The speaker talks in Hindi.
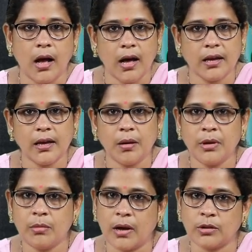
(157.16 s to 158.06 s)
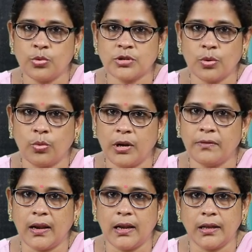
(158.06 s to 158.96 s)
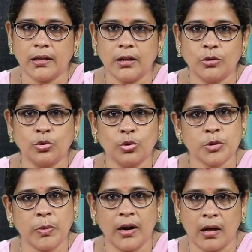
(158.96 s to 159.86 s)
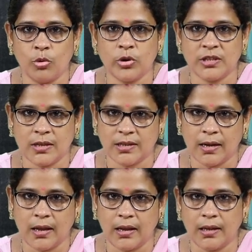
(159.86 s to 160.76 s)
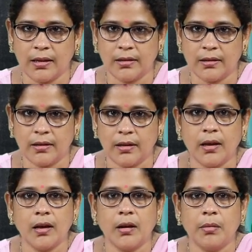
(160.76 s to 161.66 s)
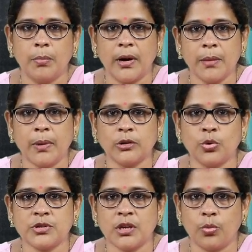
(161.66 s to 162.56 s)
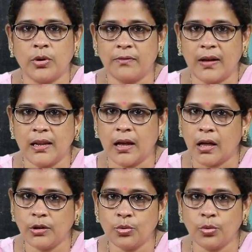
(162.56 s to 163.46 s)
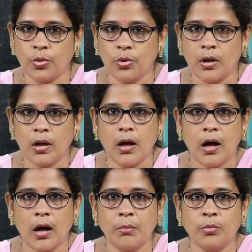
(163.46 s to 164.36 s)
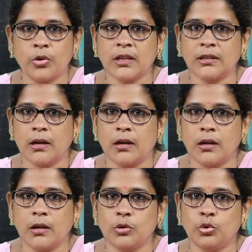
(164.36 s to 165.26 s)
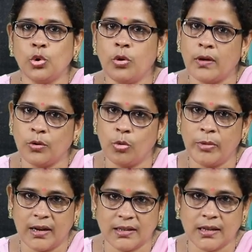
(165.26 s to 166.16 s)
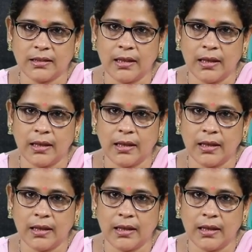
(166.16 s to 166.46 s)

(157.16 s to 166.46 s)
आगे हम इन बांधों से होने वाले दुष्परिणामों की चर्चा करेंगे बड़े बांधों से होने वाली हानियों को हम मुख्यतः दो वर्गों में रख सकते